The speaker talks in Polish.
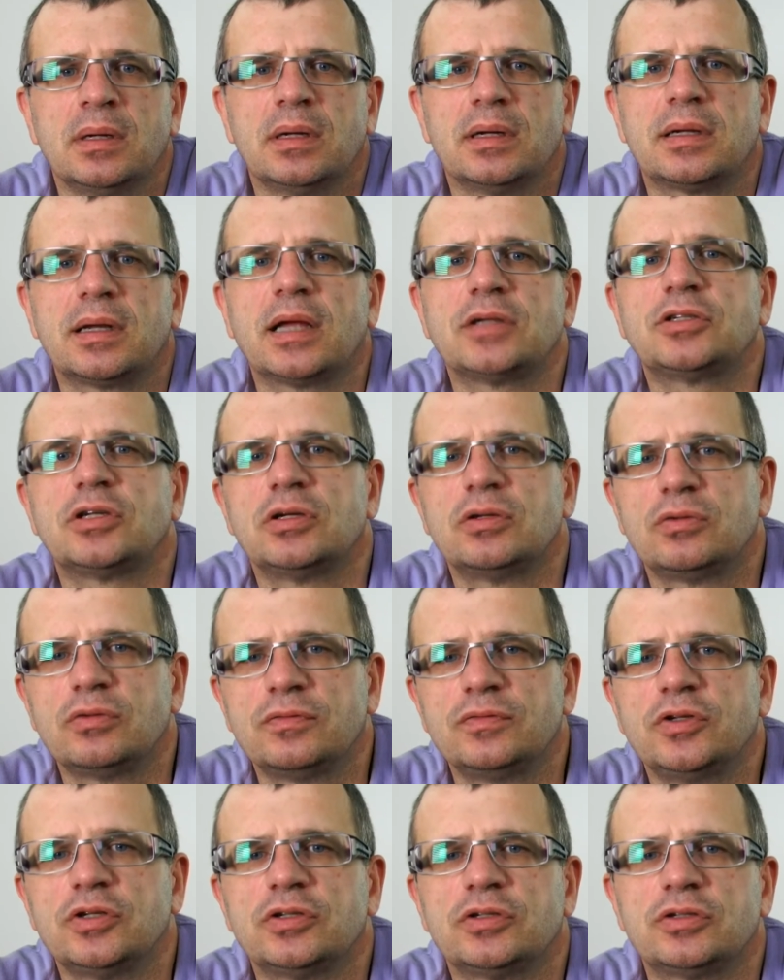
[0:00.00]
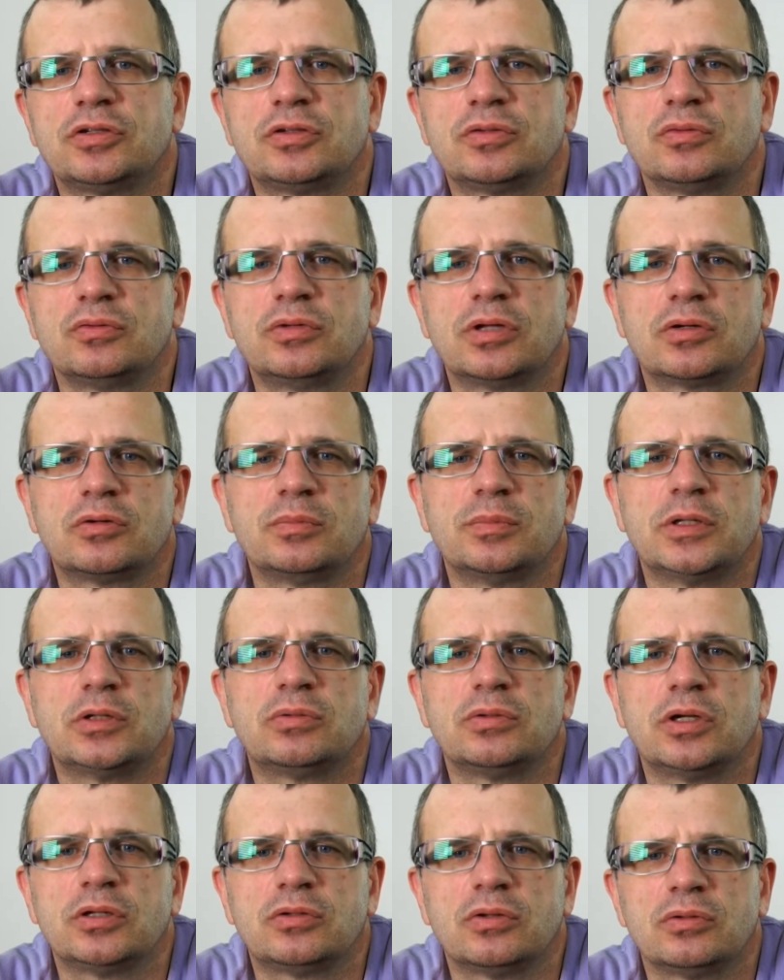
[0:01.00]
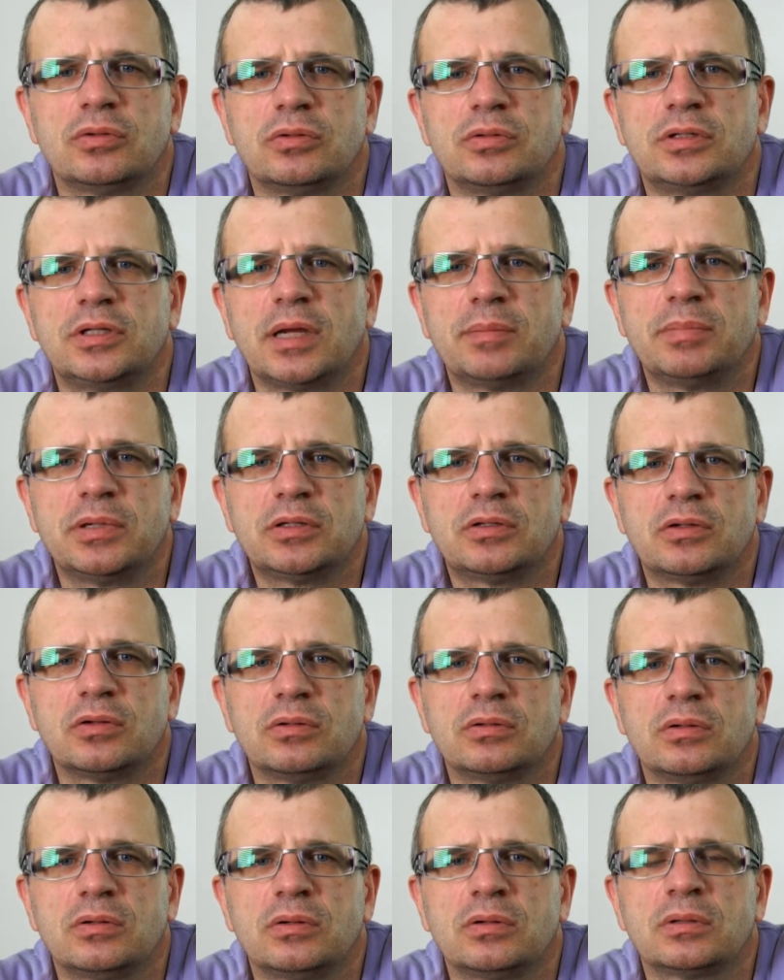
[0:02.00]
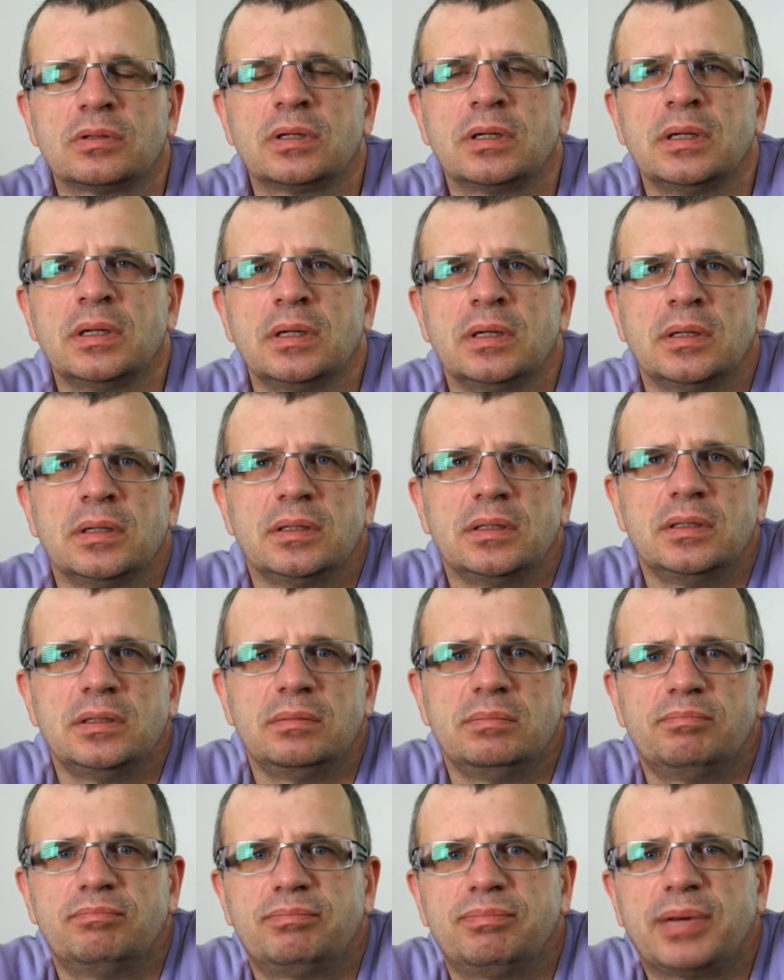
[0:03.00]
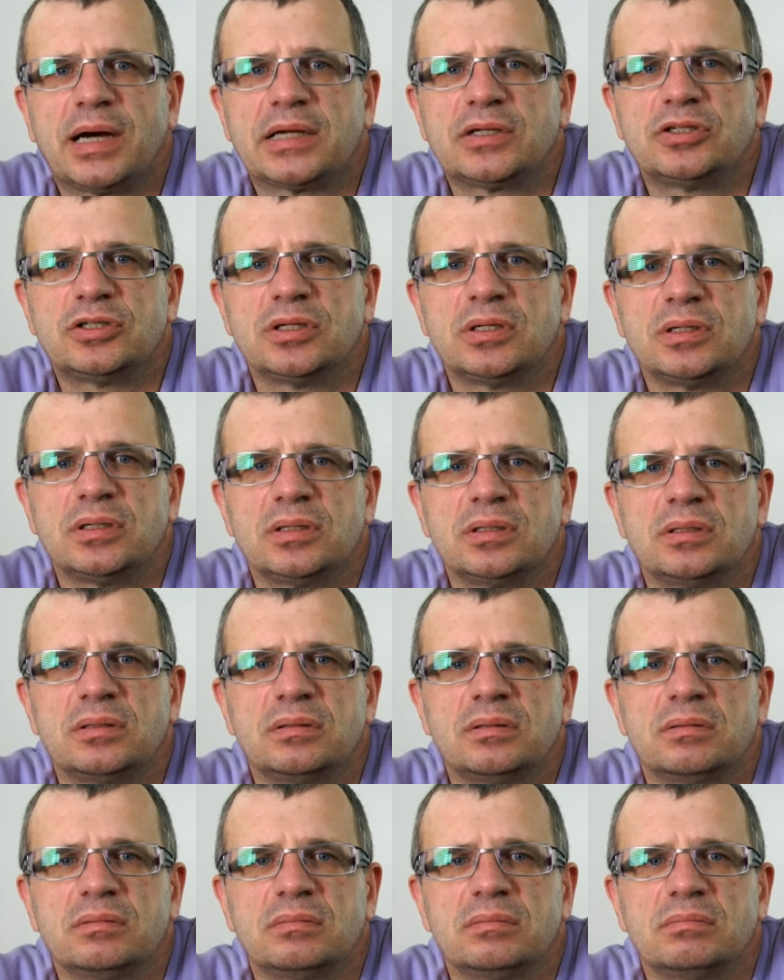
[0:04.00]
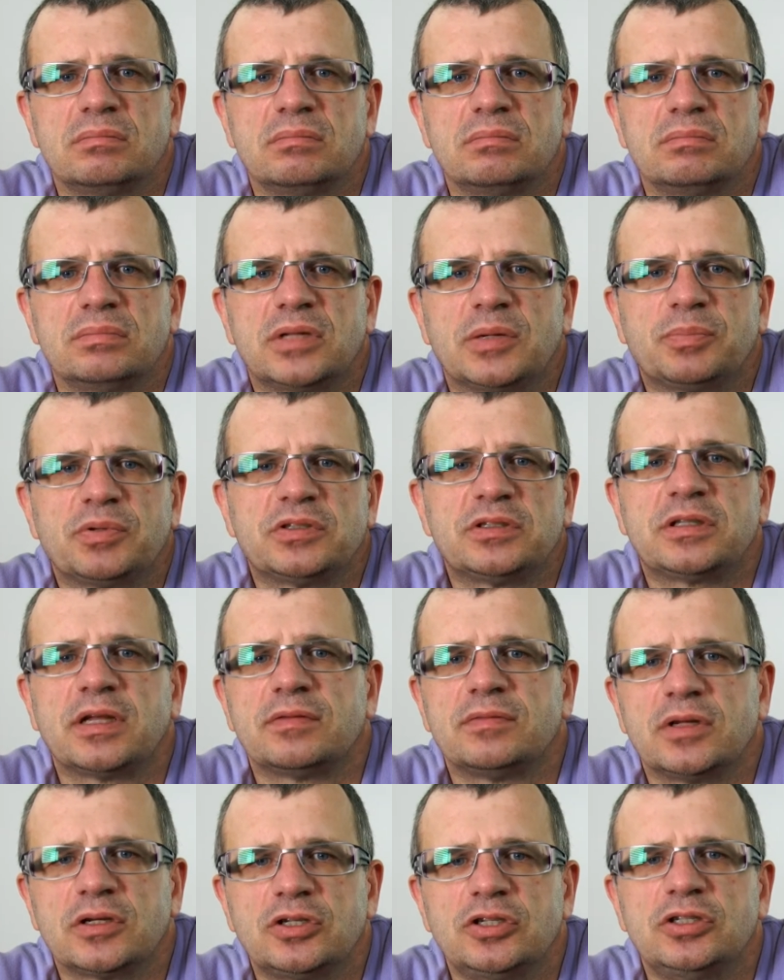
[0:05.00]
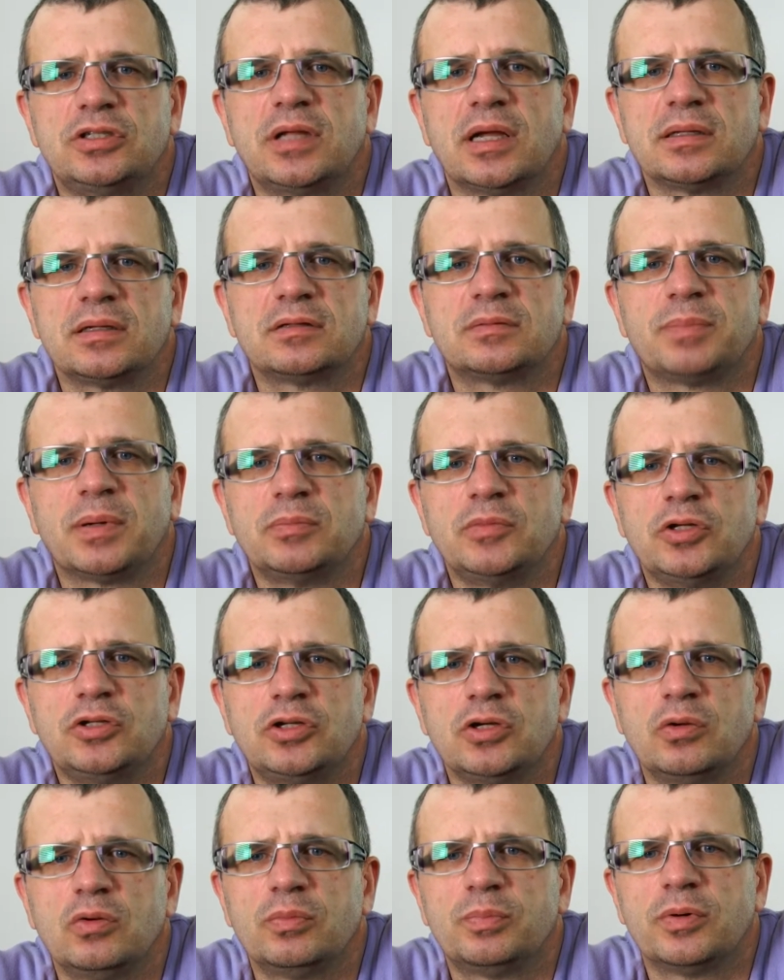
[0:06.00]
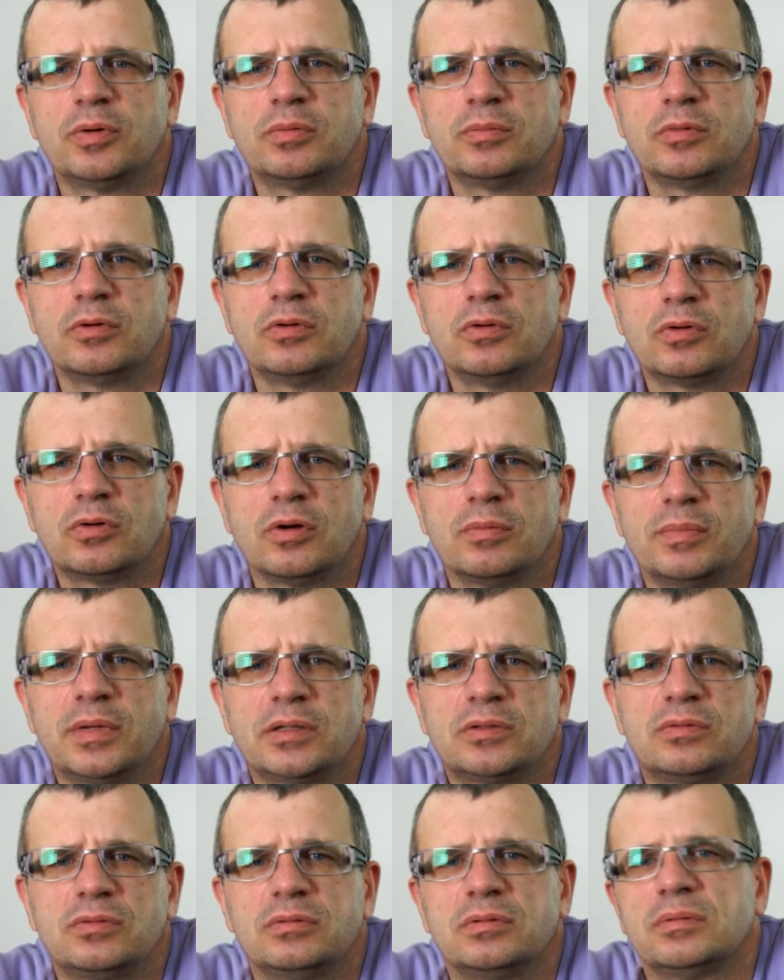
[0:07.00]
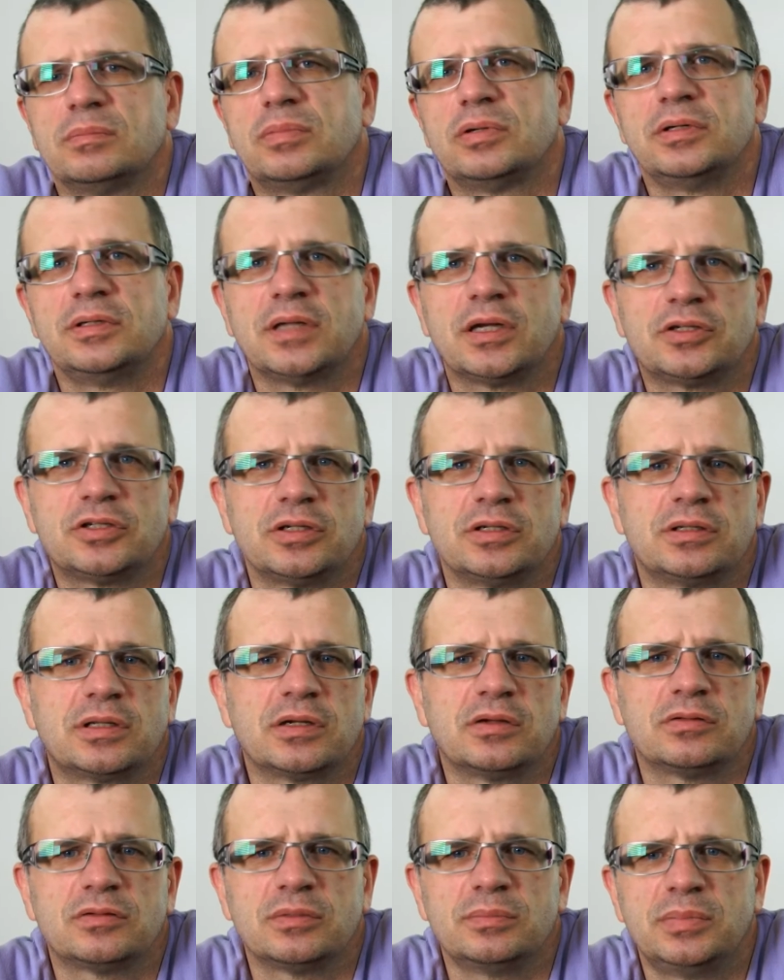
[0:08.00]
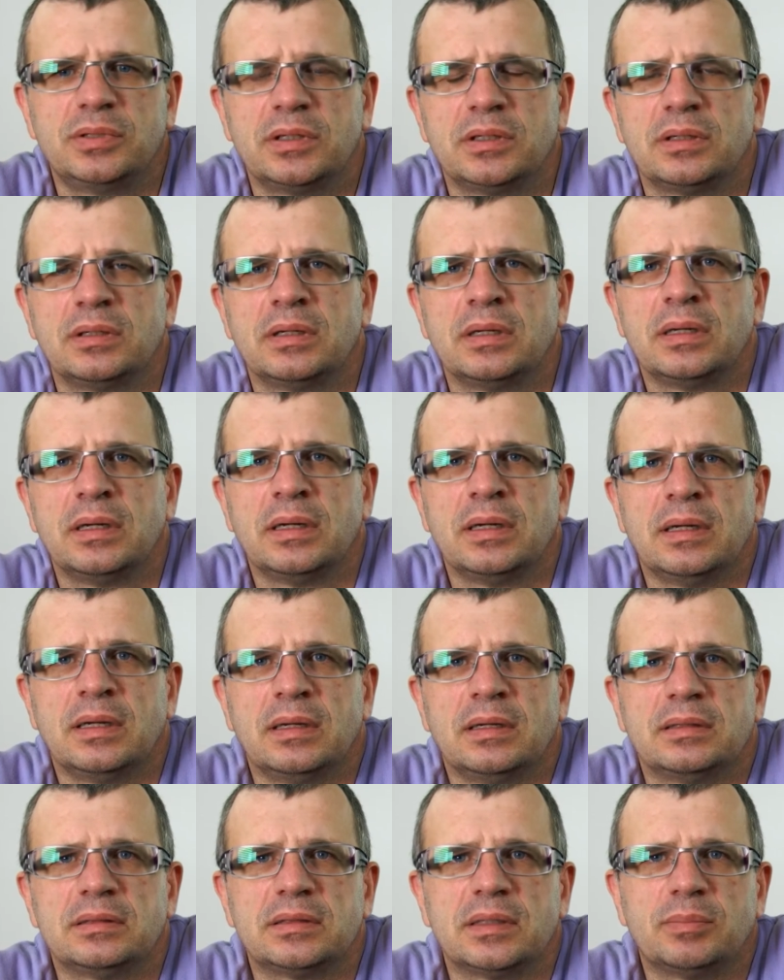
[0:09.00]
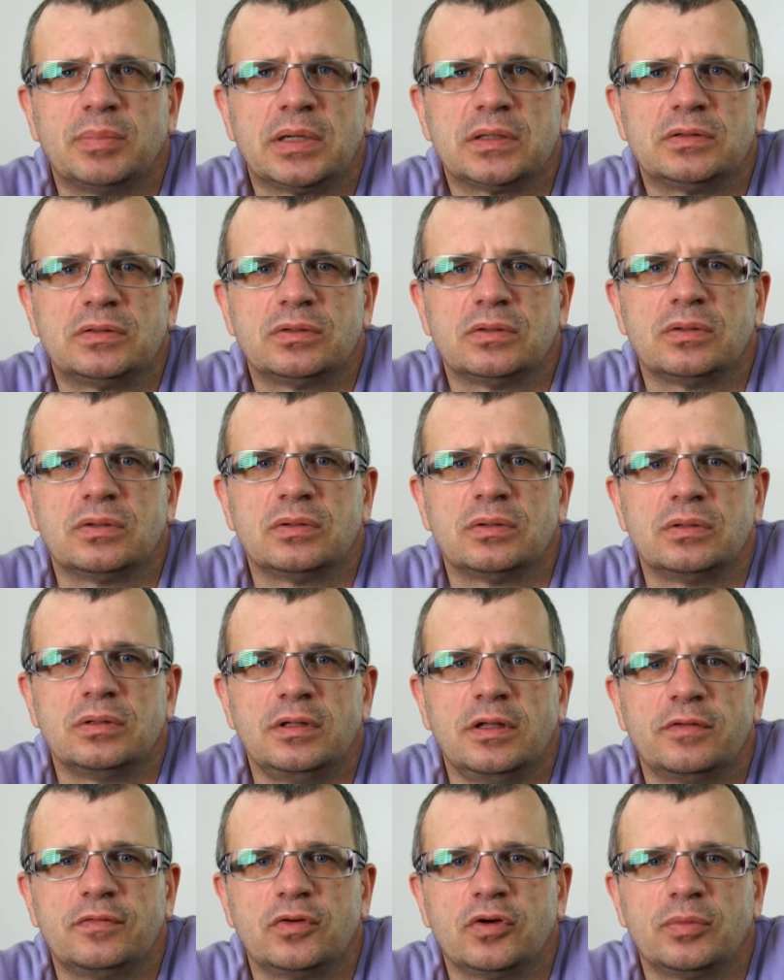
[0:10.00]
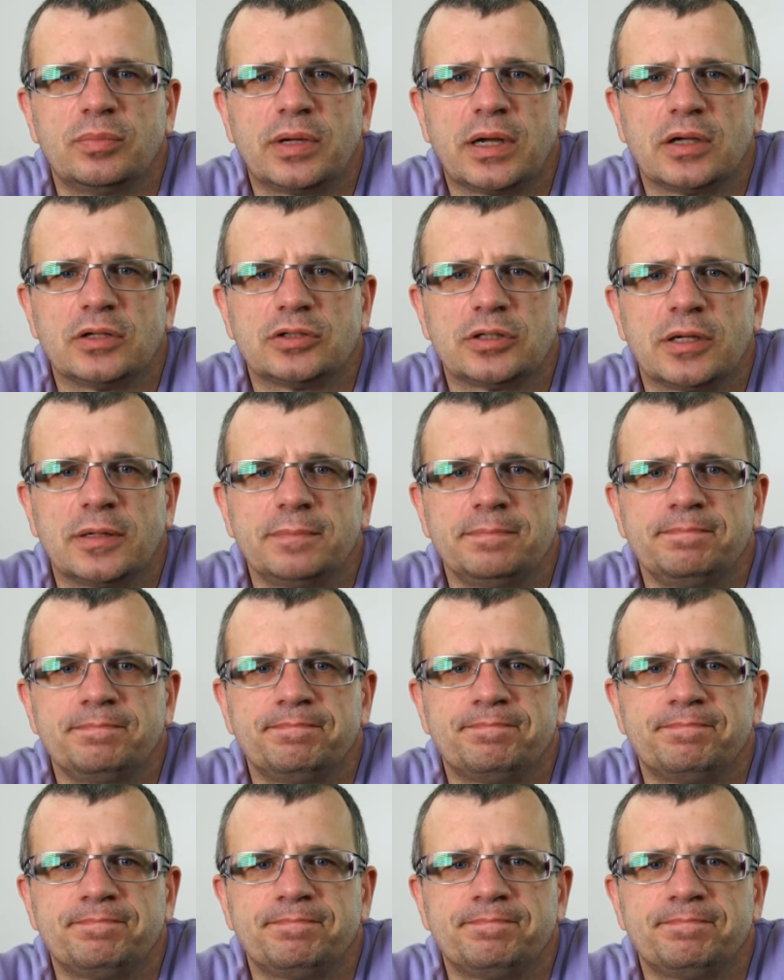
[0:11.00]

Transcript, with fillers: raczej również udokumentuje to diabetolog i bardziej na podstawie jakichś danych z pamięci glukometru, no bo inaczej tego sobie za bardzo nie wyobrażam.